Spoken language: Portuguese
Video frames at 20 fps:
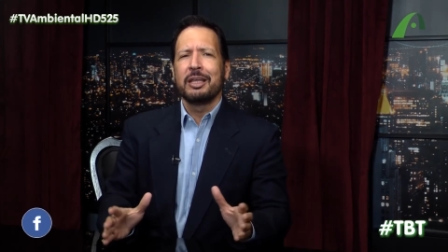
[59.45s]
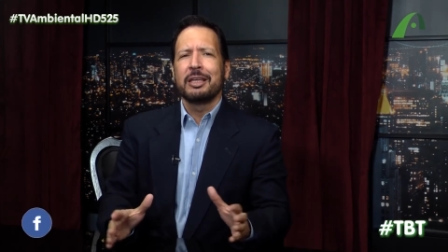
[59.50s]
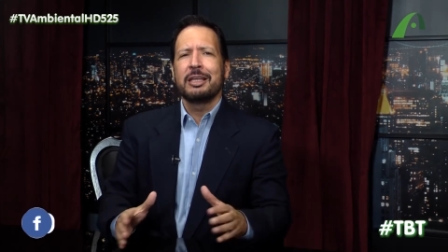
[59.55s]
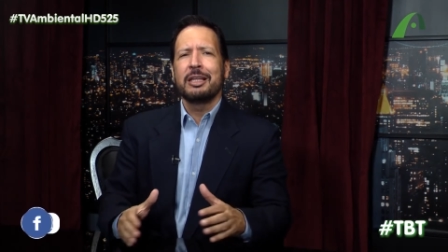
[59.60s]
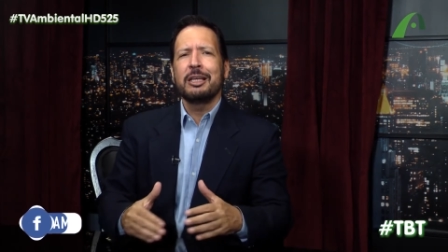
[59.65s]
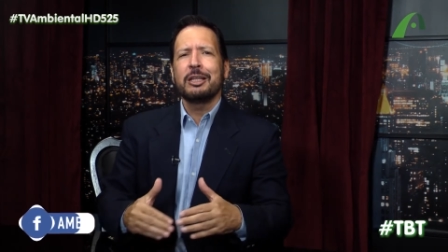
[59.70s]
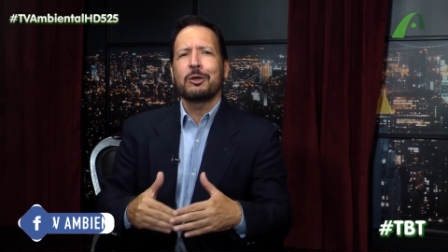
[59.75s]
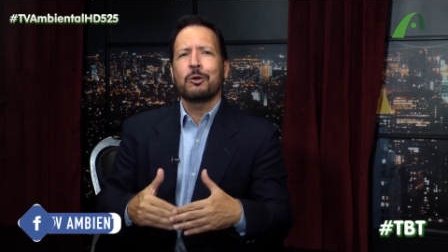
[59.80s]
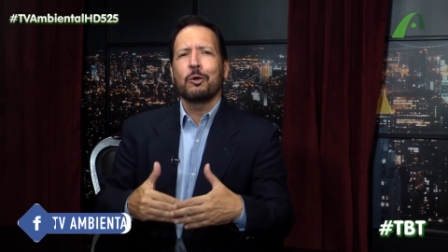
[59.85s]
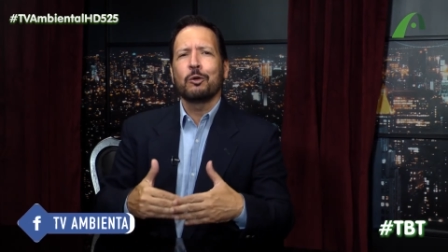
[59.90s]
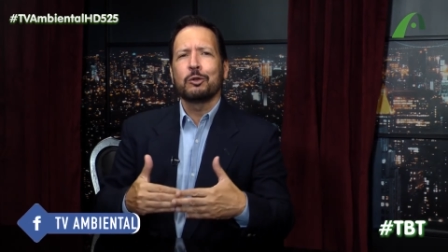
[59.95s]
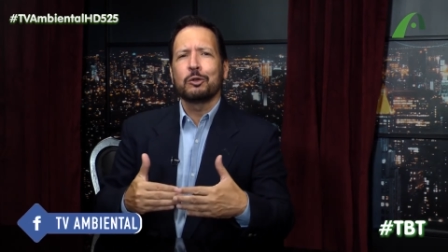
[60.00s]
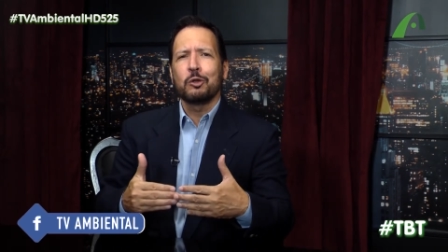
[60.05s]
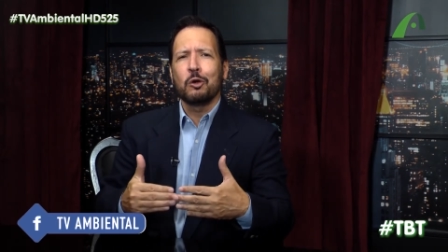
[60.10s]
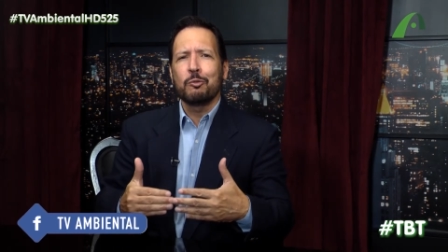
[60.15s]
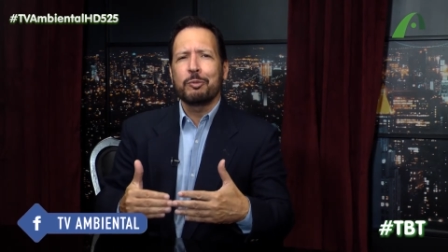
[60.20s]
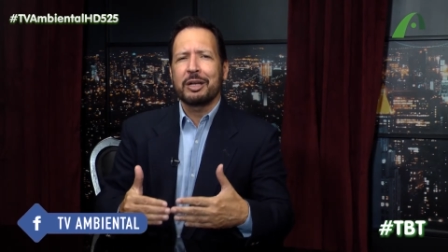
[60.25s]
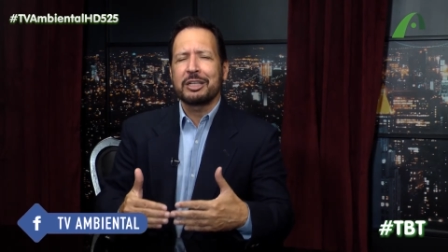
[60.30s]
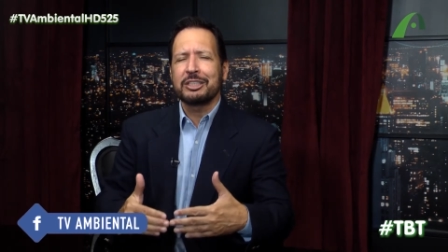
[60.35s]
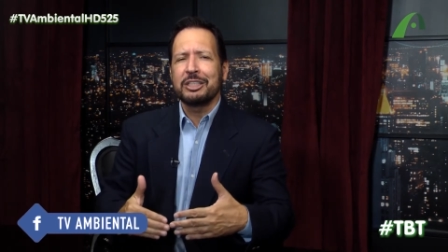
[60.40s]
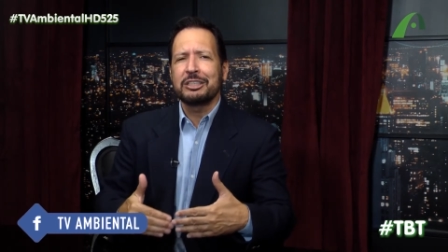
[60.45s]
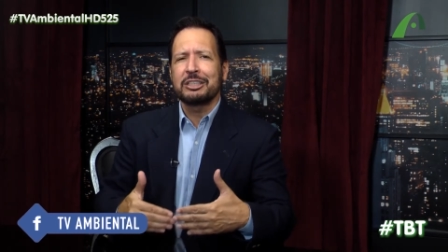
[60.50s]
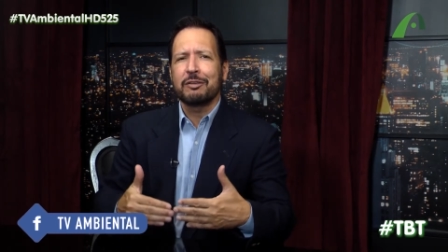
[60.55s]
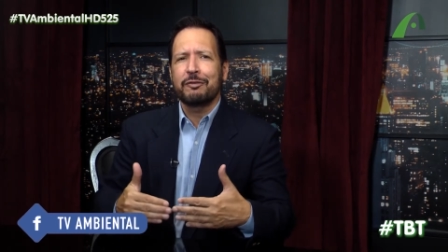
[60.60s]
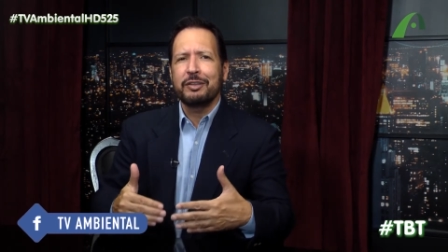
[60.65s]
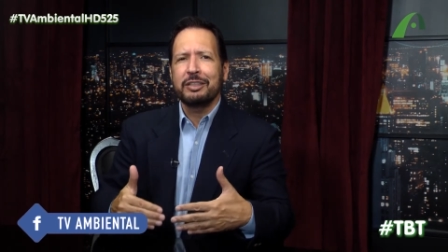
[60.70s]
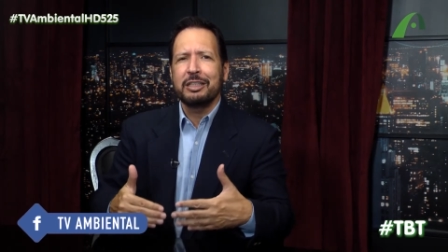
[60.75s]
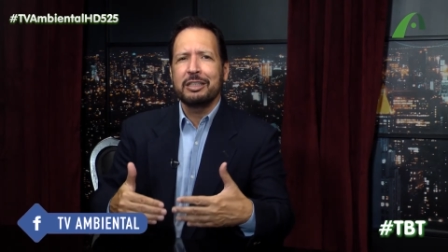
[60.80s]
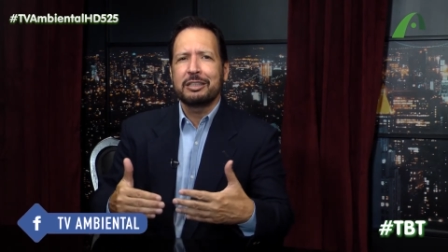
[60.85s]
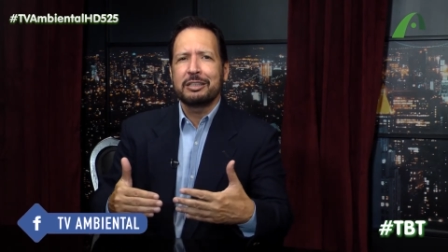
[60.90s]
Ele contou para a gente a
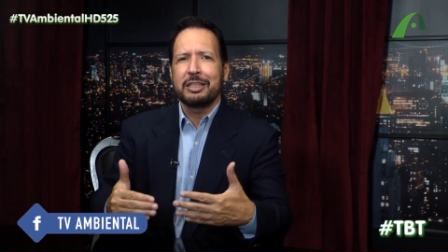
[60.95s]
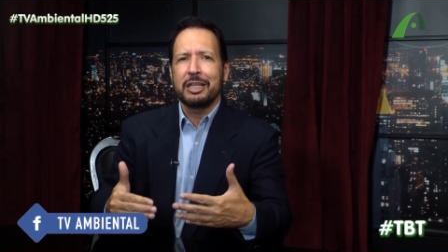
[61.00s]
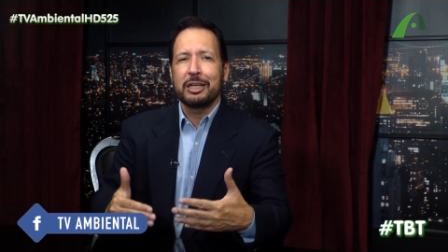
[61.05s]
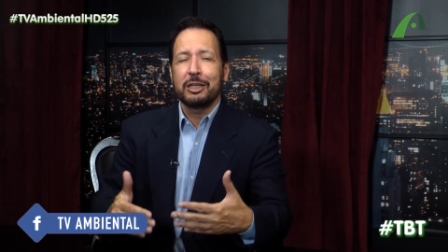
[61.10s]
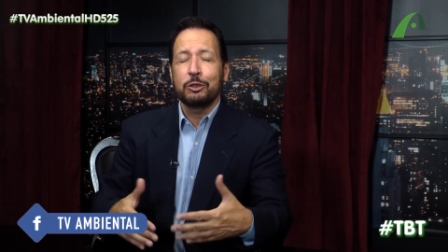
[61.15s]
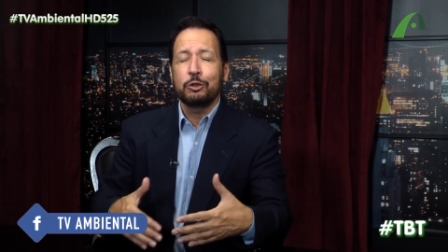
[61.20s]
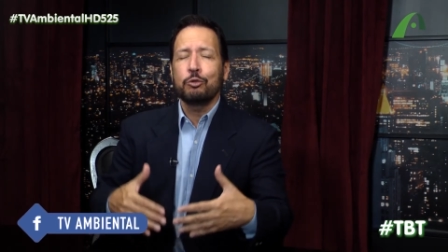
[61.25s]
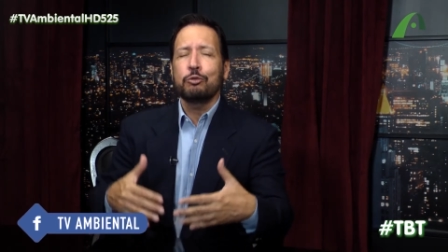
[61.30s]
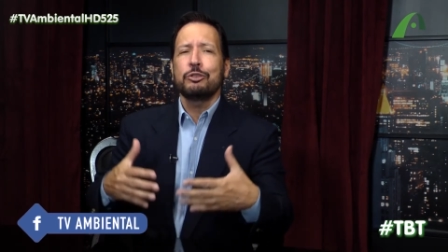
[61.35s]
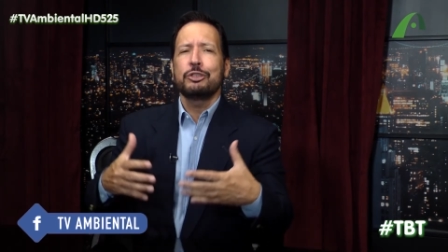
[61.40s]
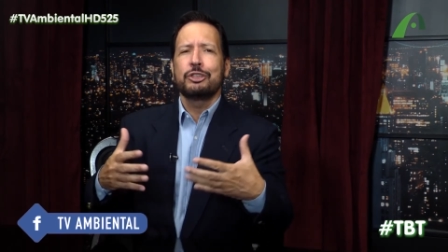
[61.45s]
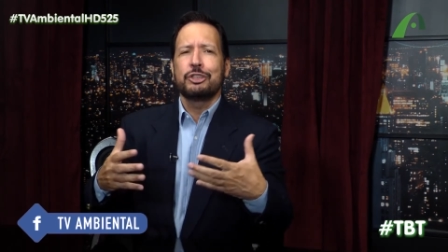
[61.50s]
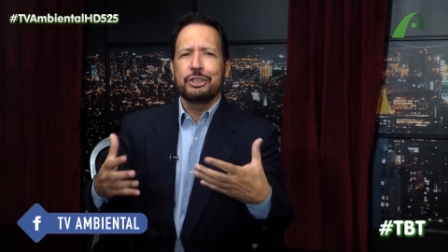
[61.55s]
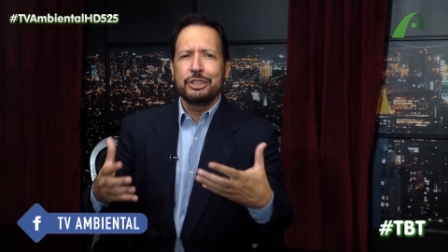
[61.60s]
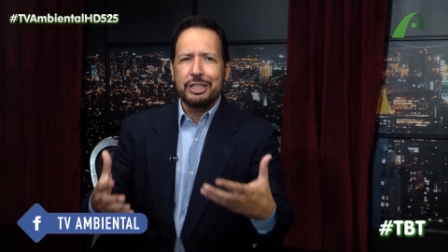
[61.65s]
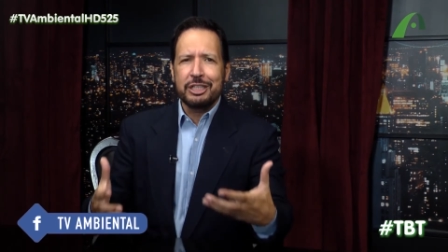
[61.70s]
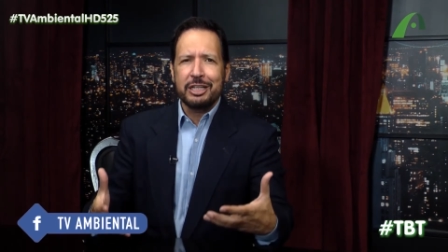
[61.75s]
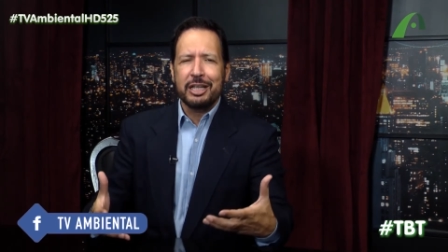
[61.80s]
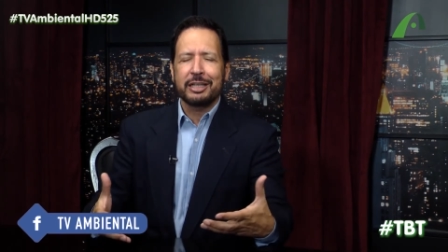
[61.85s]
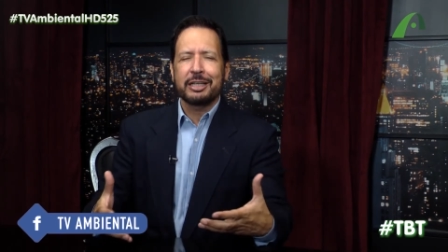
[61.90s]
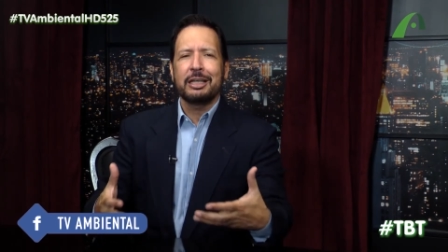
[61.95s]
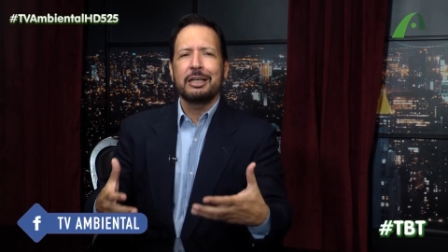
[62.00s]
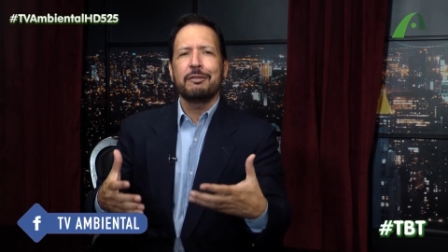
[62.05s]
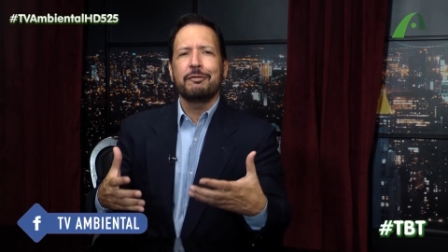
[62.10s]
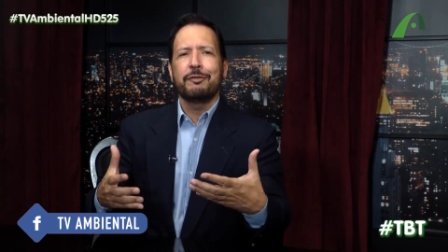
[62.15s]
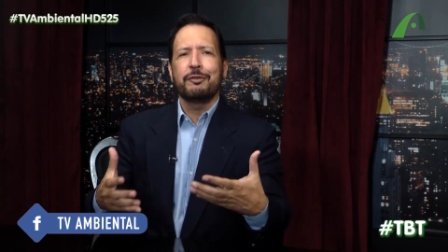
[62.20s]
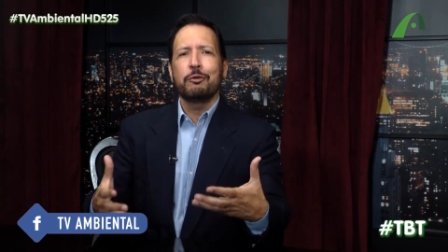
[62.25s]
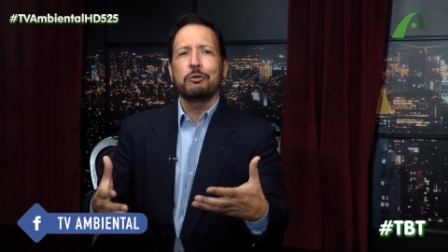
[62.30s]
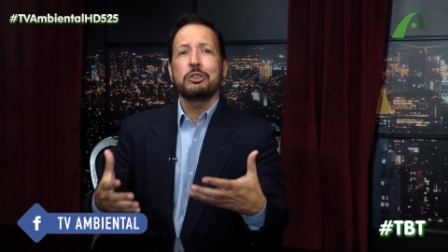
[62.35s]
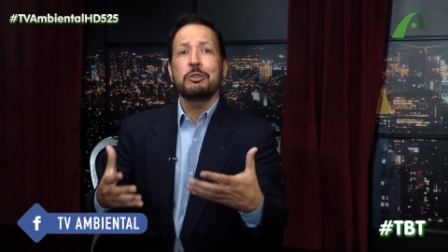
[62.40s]
vida inteira do dia que ele
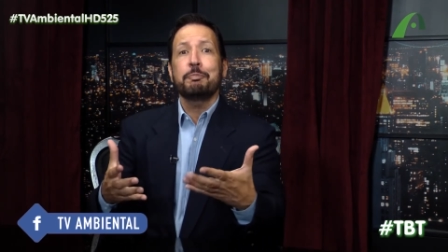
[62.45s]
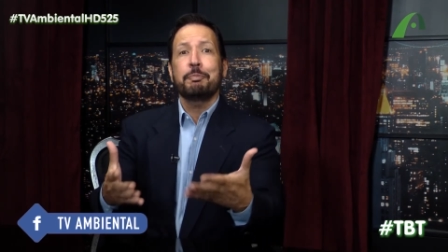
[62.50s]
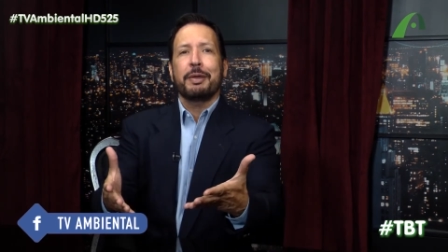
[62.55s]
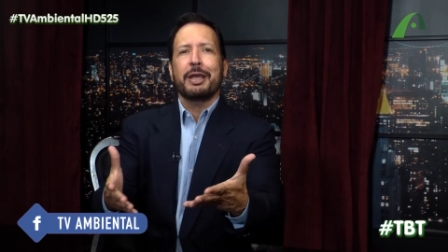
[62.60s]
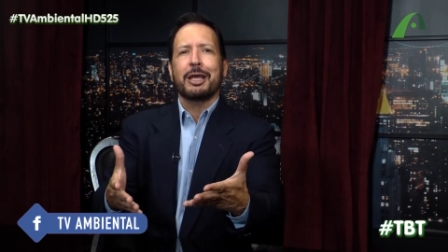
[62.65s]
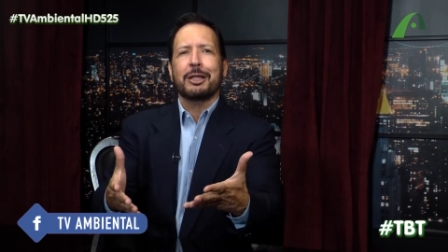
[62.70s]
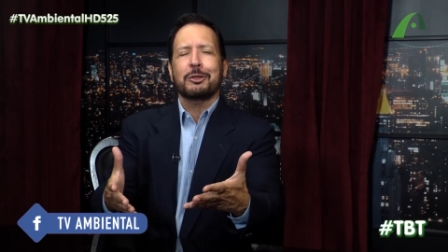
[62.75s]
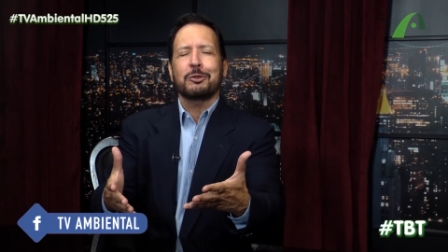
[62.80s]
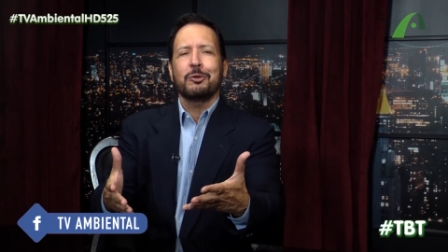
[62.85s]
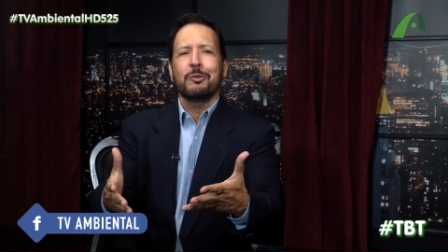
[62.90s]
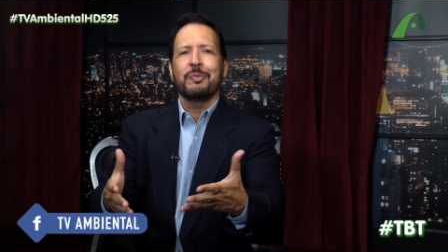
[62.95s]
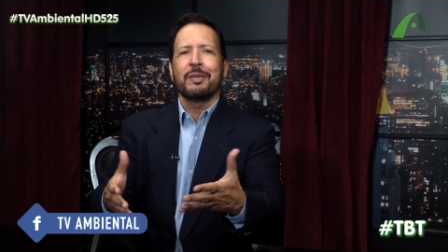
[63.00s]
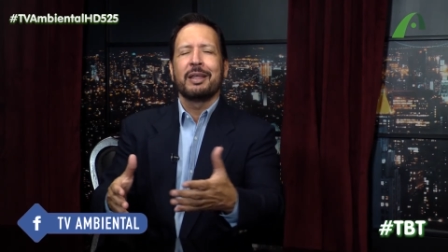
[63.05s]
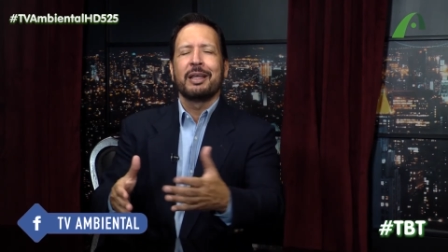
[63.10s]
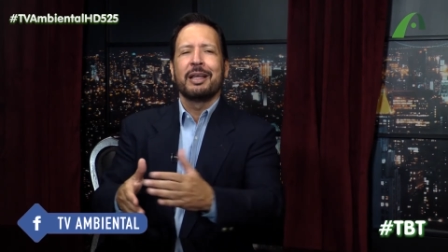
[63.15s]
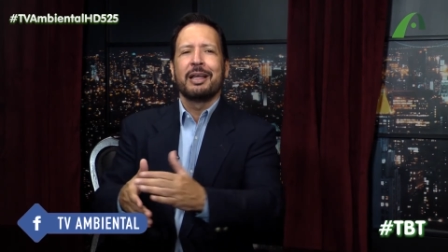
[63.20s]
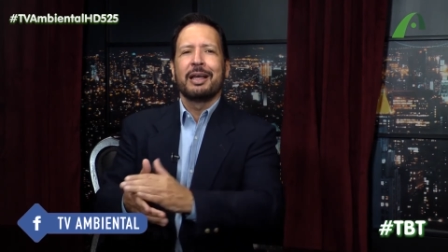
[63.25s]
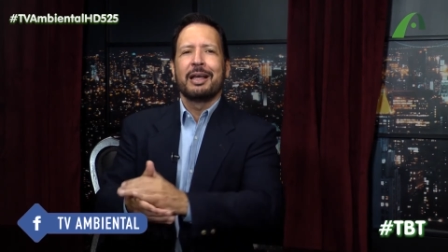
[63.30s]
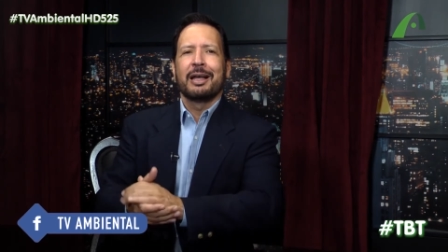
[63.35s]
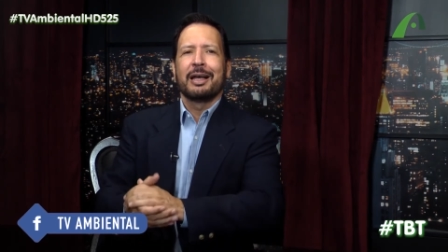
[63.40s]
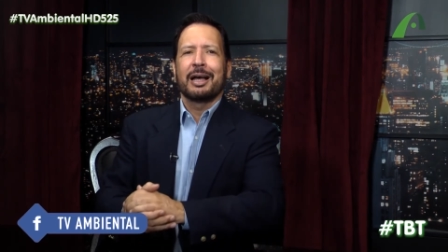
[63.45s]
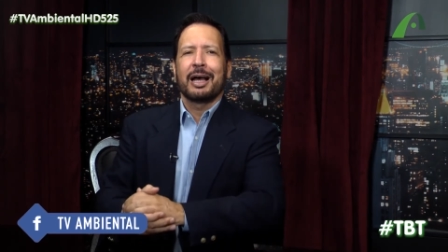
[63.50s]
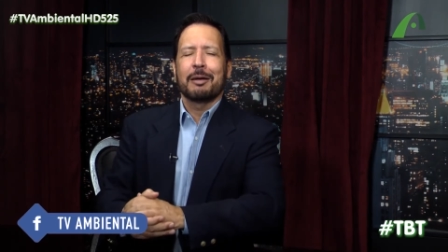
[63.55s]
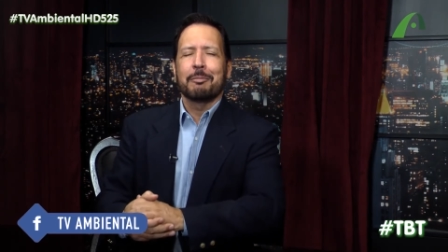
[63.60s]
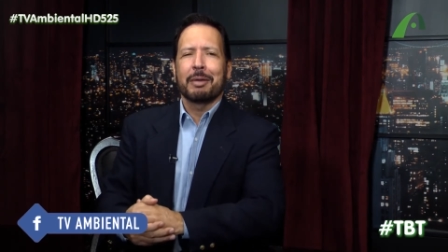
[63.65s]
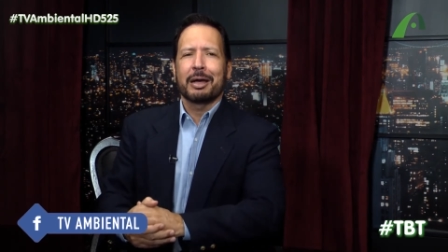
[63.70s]
viu de perto a